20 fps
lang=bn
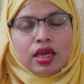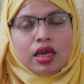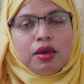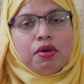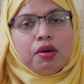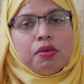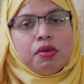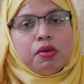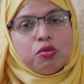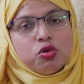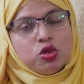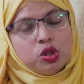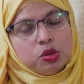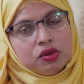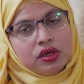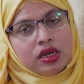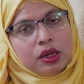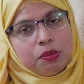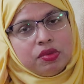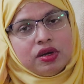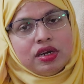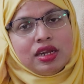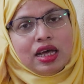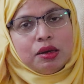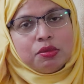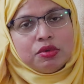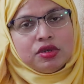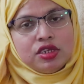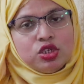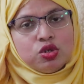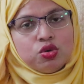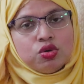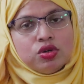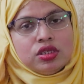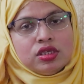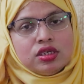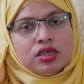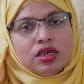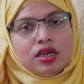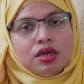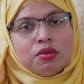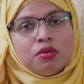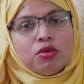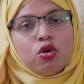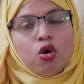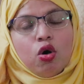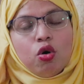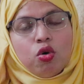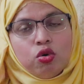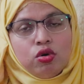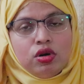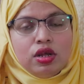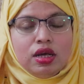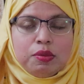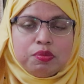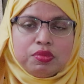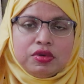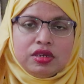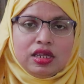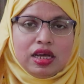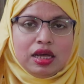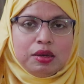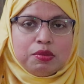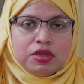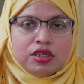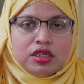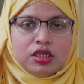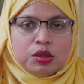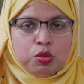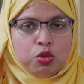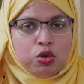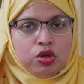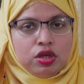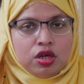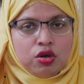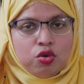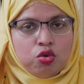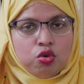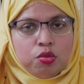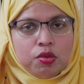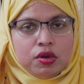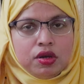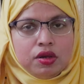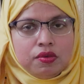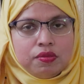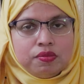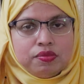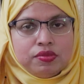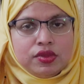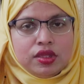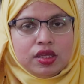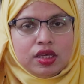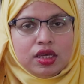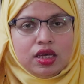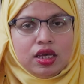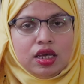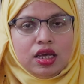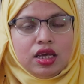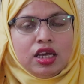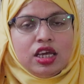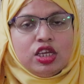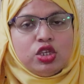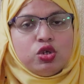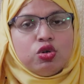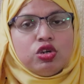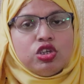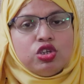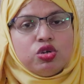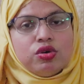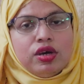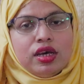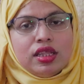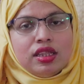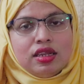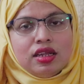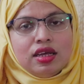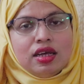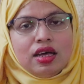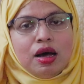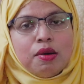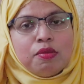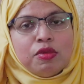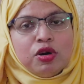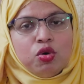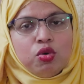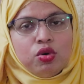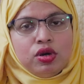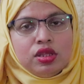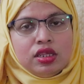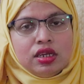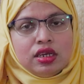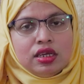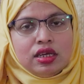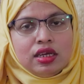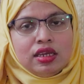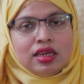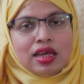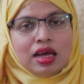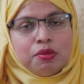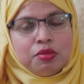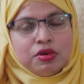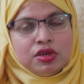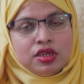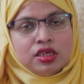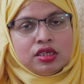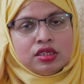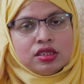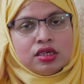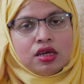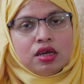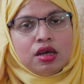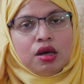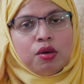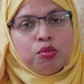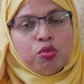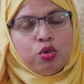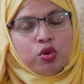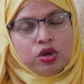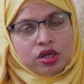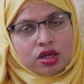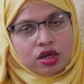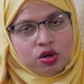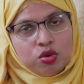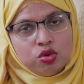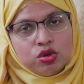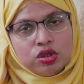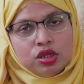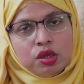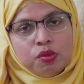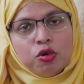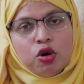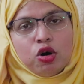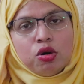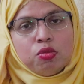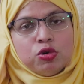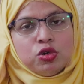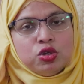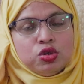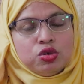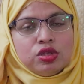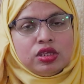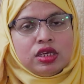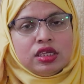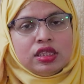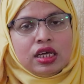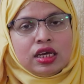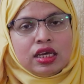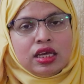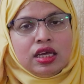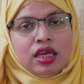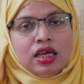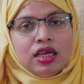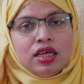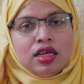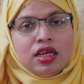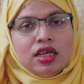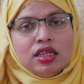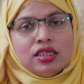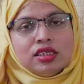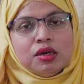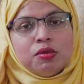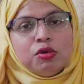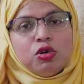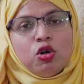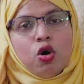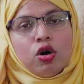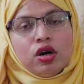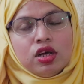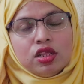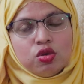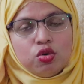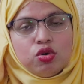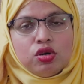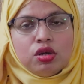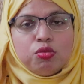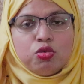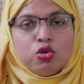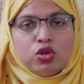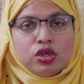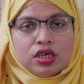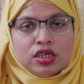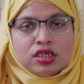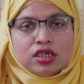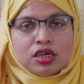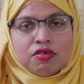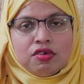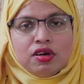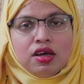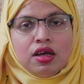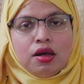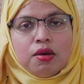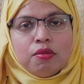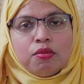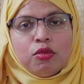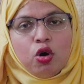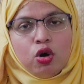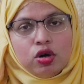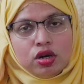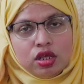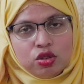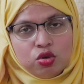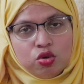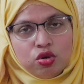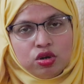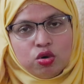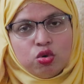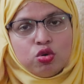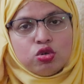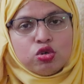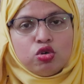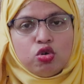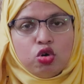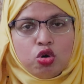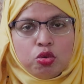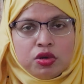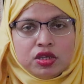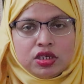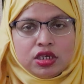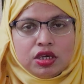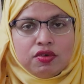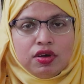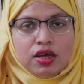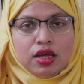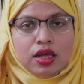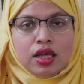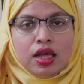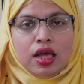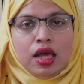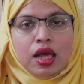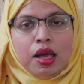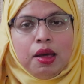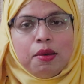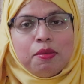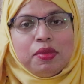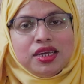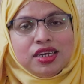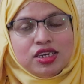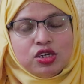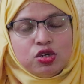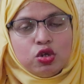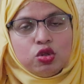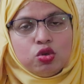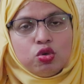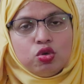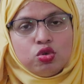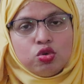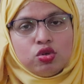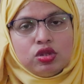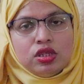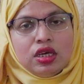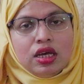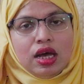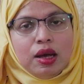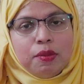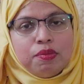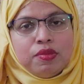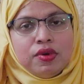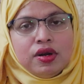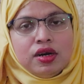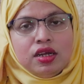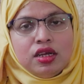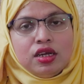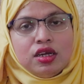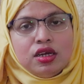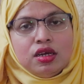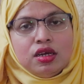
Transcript: কিভাবে বুঝবেন আপনার ডায়াবেটিস হয়েছে এবং কখন আপনি ডায়াবেটিস পরীক্ষা করবেন কিছু কিছু ক্ষেত্রে আমরা রোগীদেরকে ডায়াবেটিস পরীক্ষা করতে পরামর্শ দিয়ে থাকি যেমন হঠাৎ করে মুটিয়ে যাওয়া বা হঠাৎ করে ওজন কমে যাওয়া বিশেষত যদি আপনার